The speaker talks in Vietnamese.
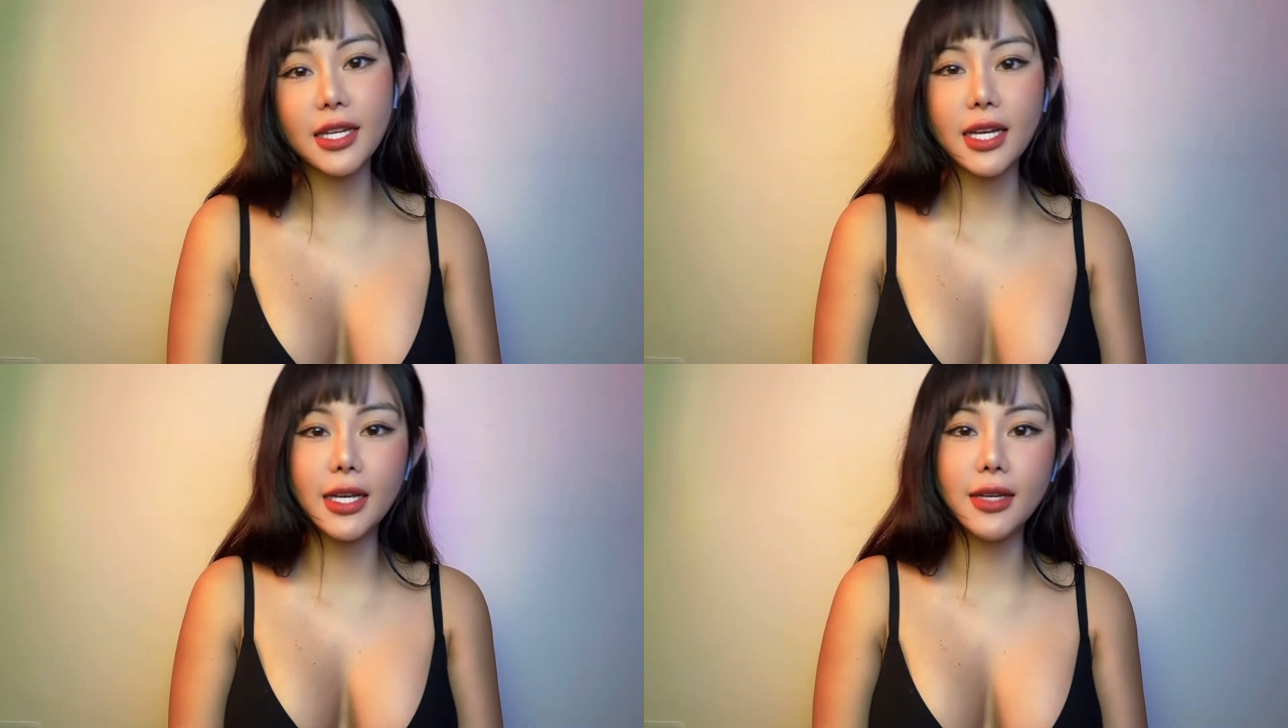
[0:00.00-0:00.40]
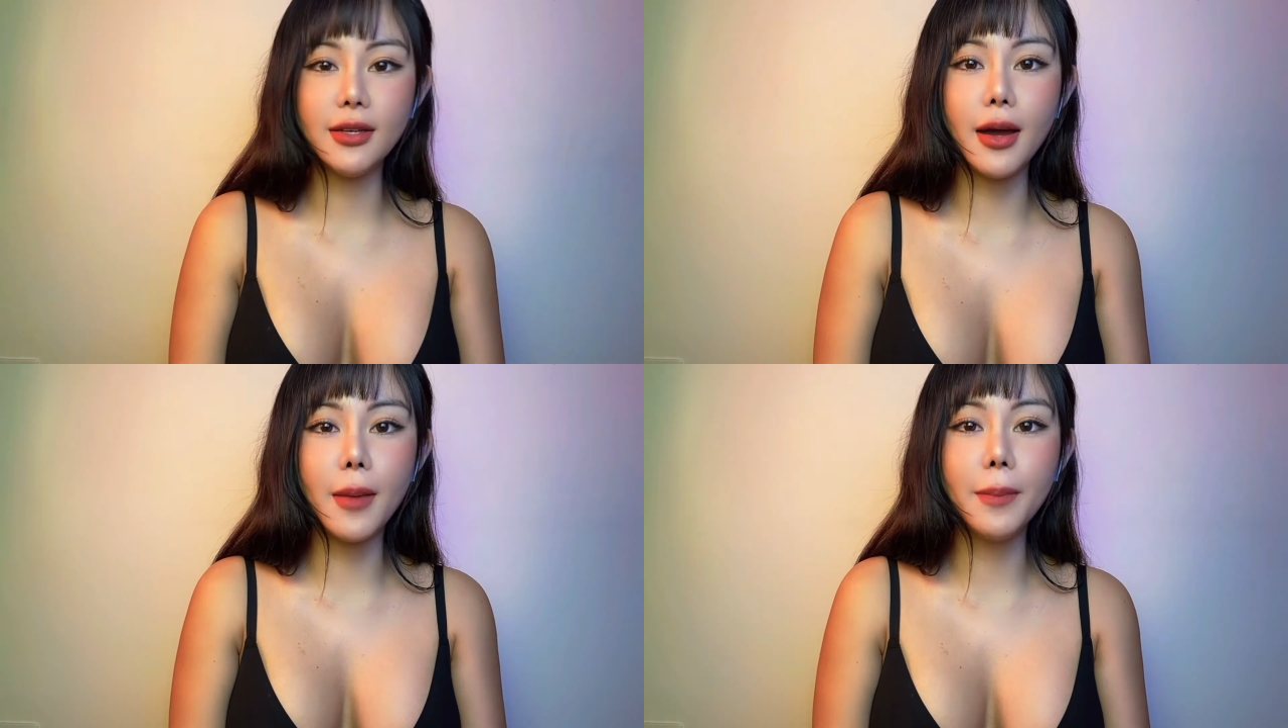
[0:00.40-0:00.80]

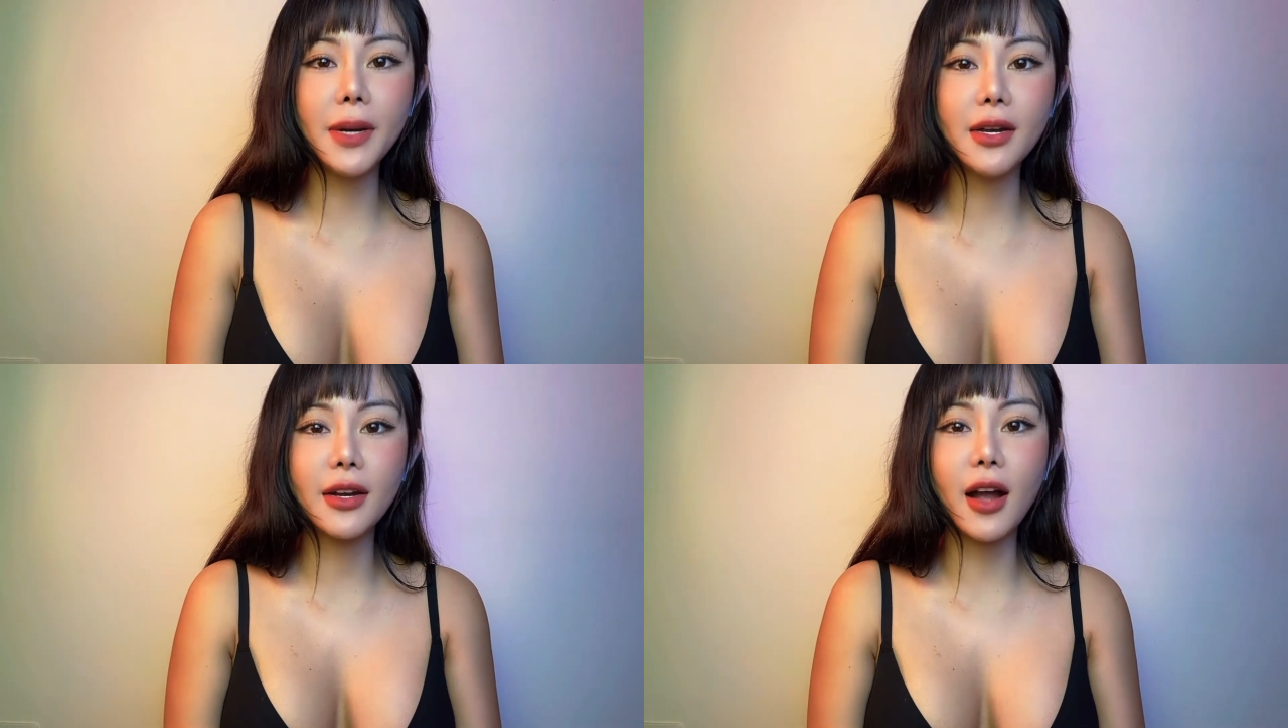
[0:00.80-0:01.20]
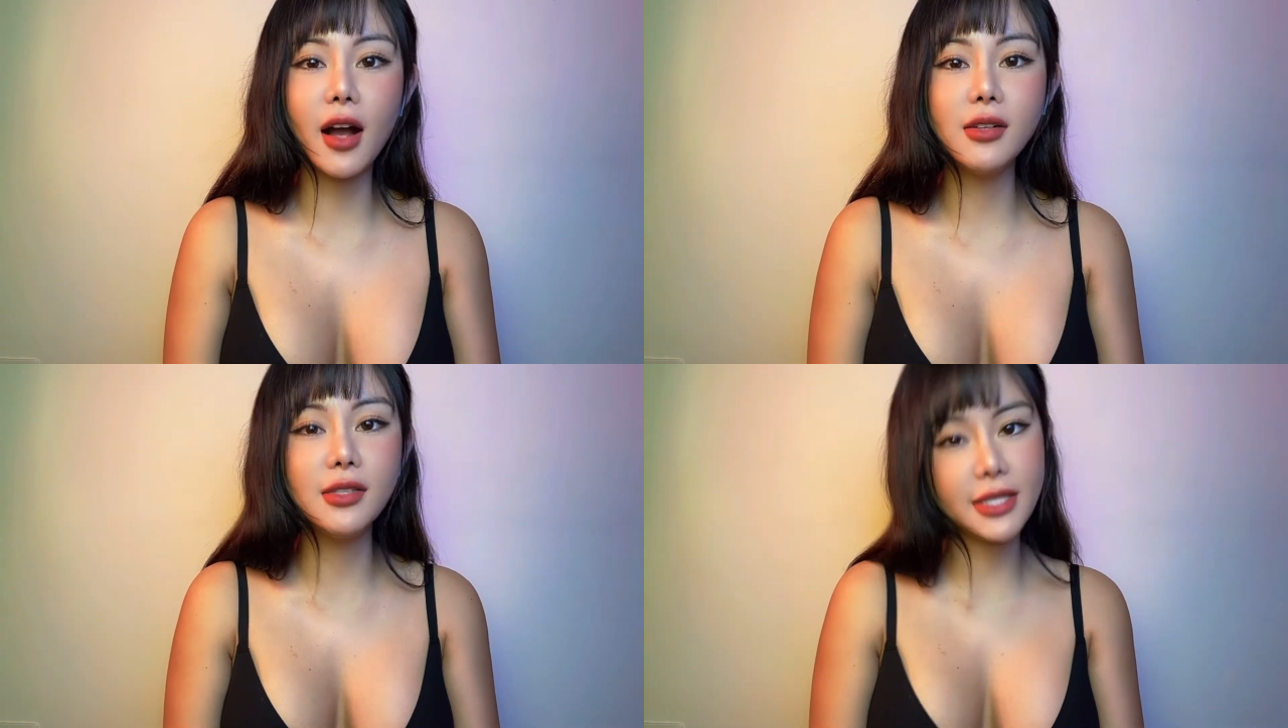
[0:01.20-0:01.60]
thì à, Vinh có
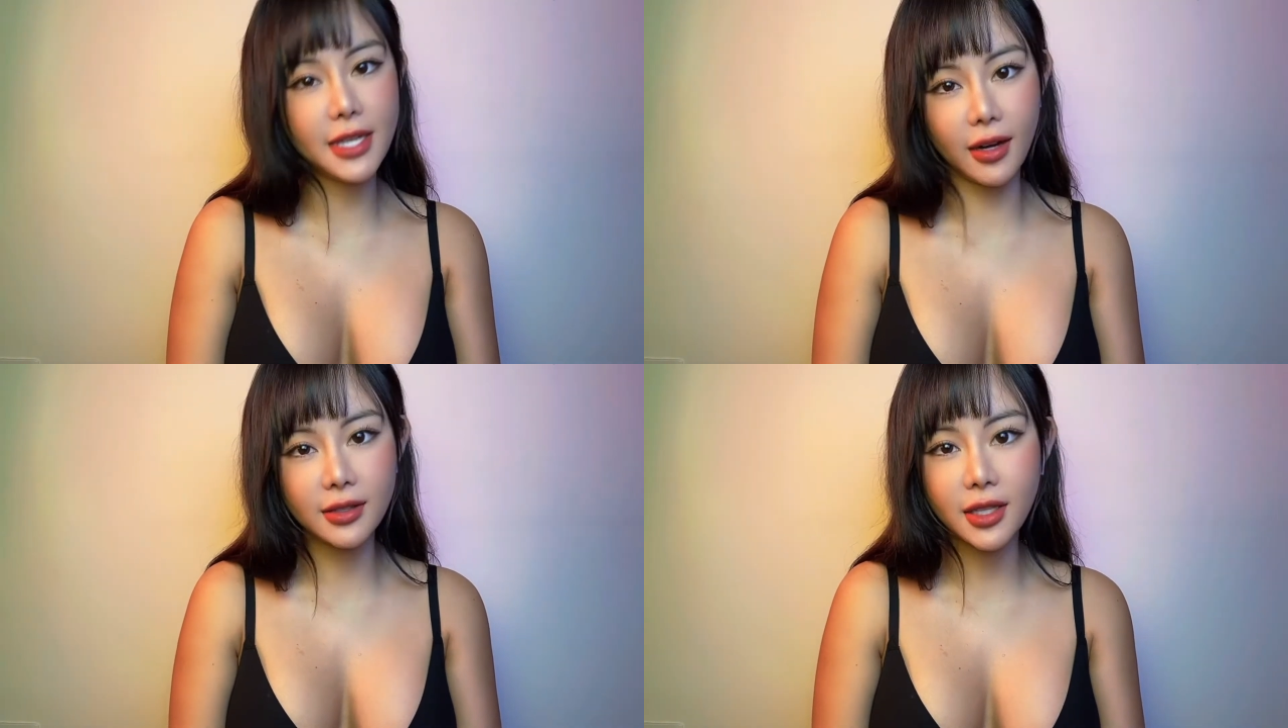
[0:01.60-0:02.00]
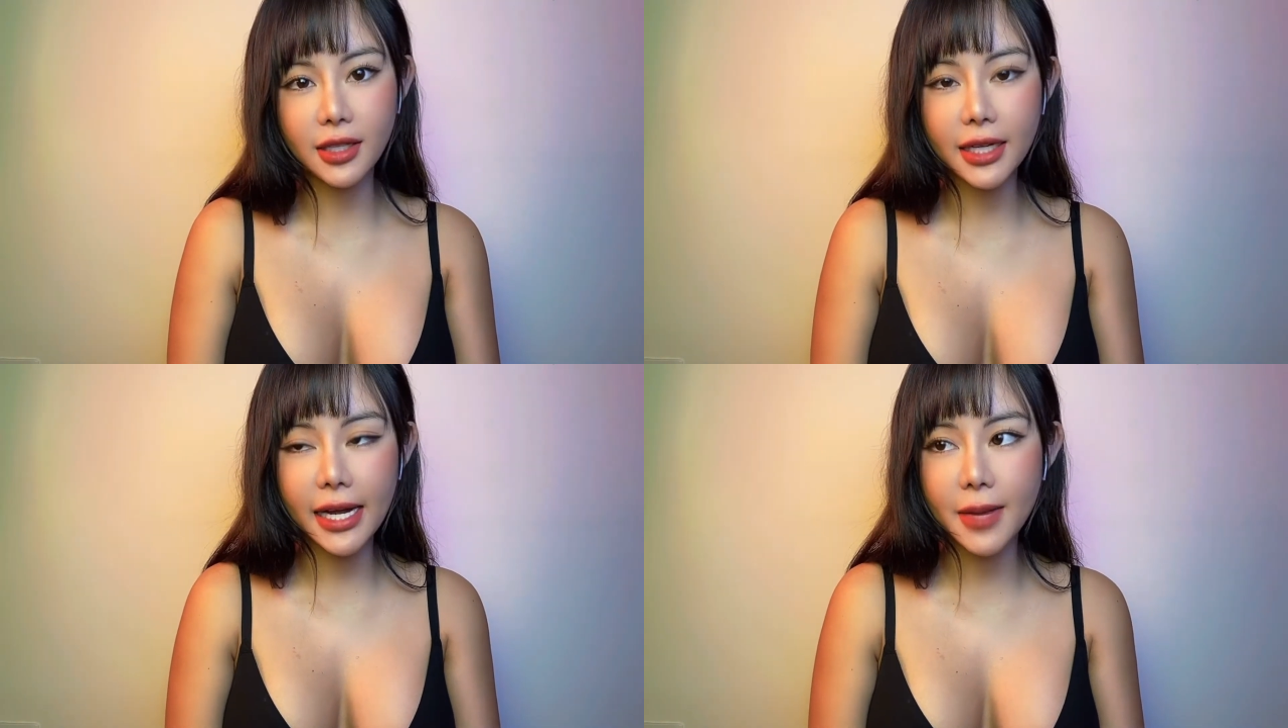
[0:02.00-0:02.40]
hướng dẫn cho
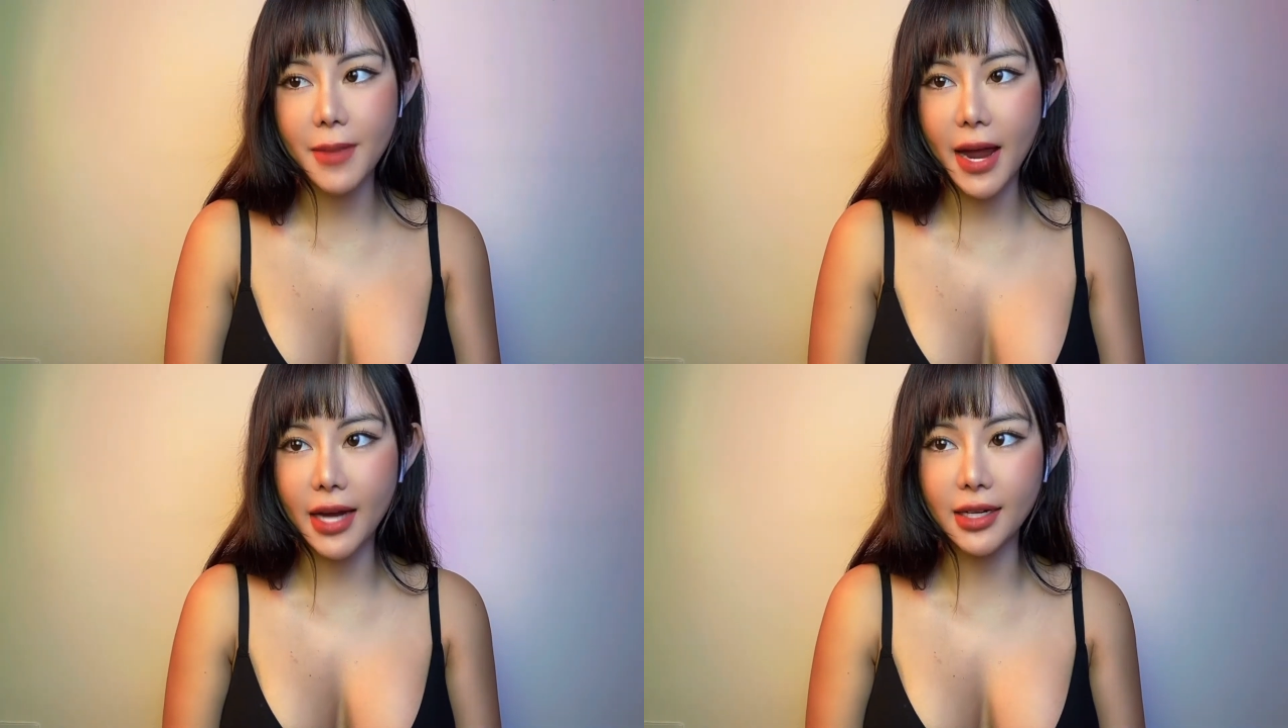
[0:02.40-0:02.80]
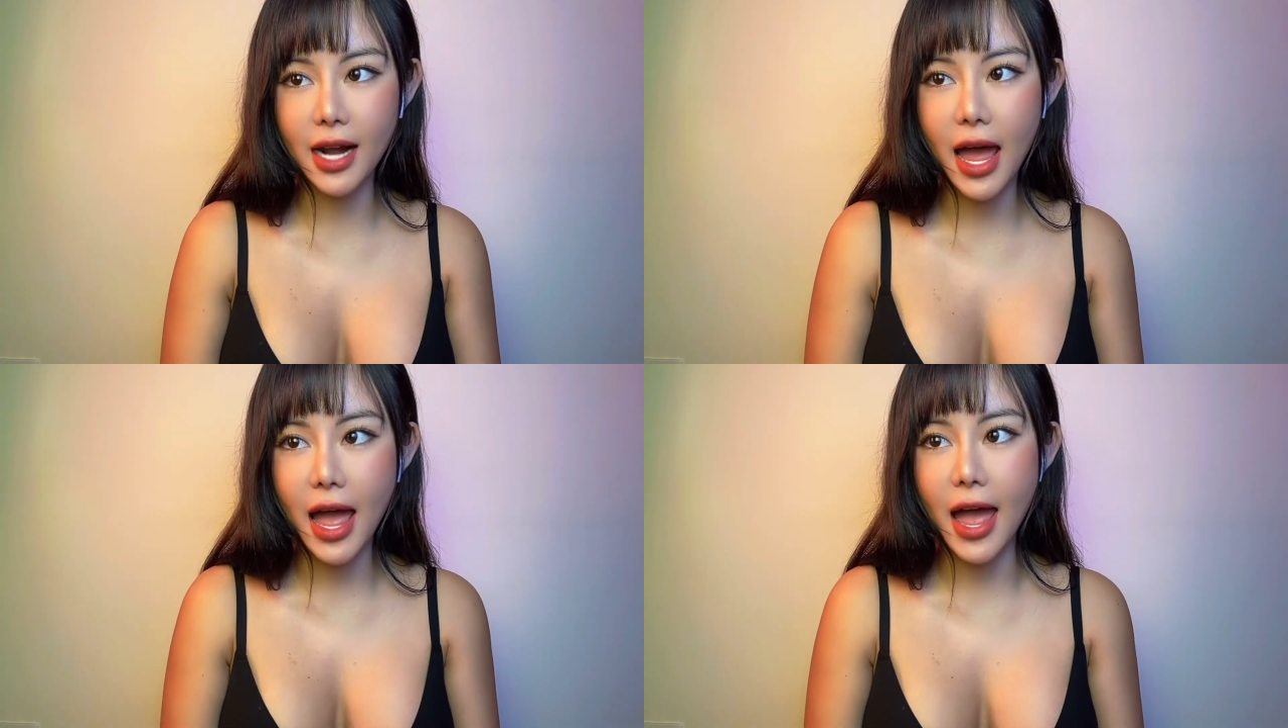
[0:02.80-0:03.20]
tất cả các bạn
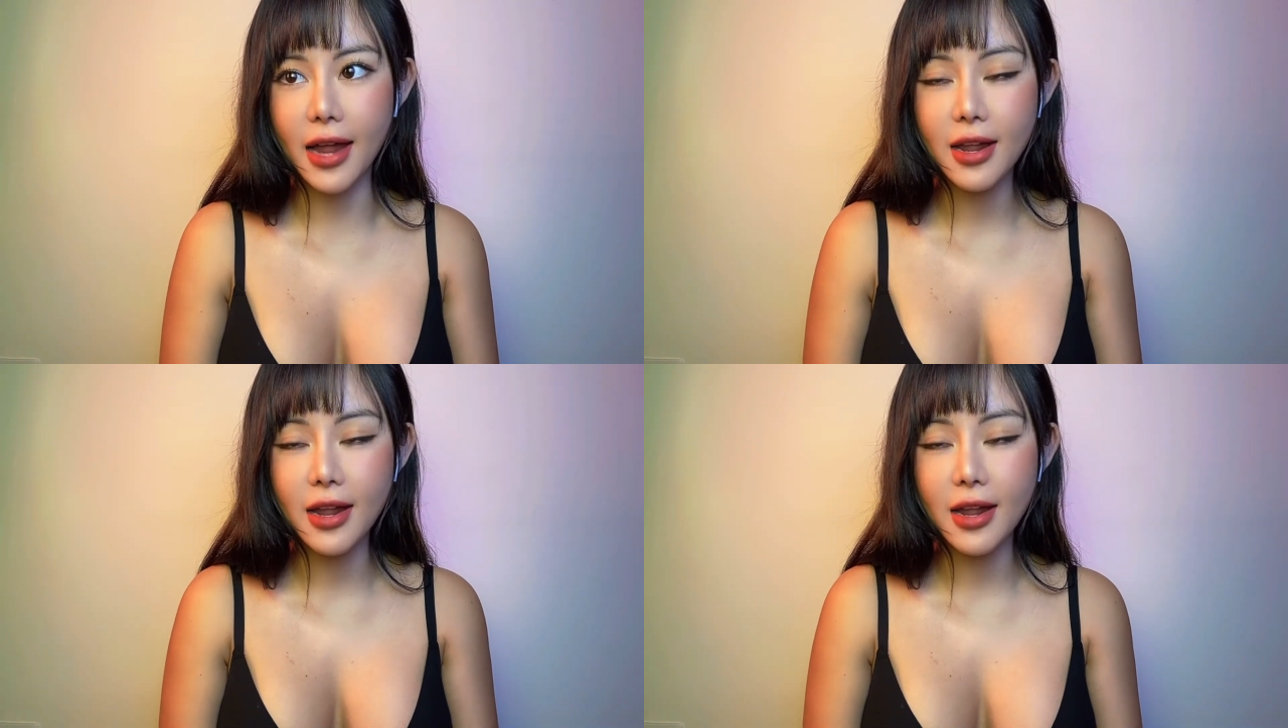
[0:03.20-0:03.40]
là